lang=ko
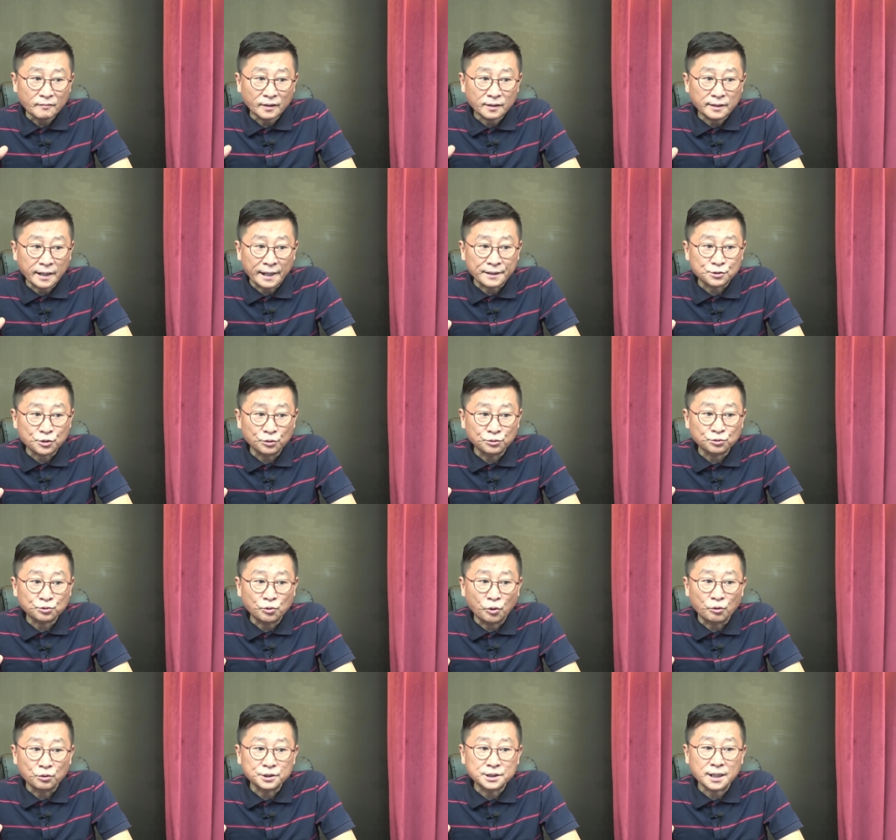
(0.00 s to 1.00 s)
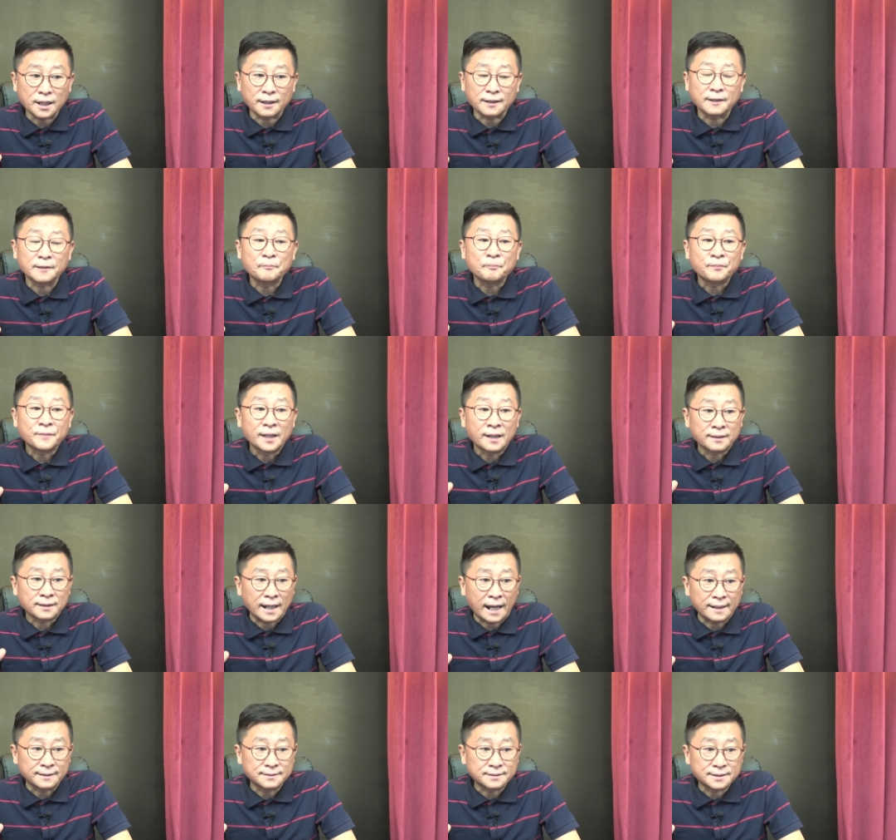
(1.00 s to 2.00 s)
대선 공작,
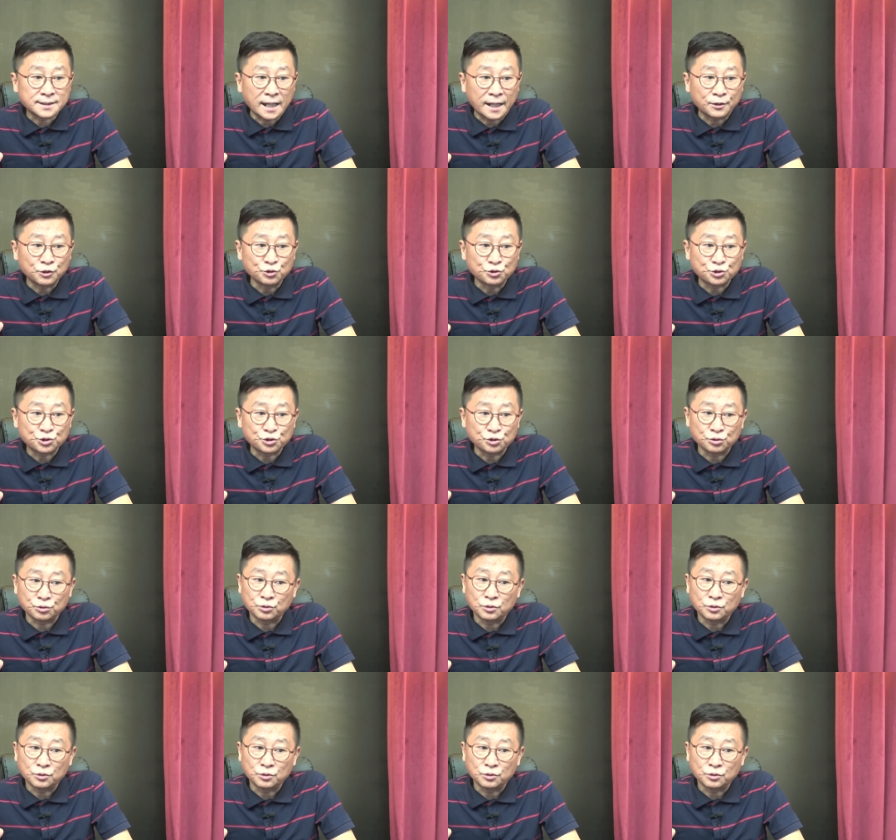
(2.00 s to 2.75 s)
가짜 뉴스,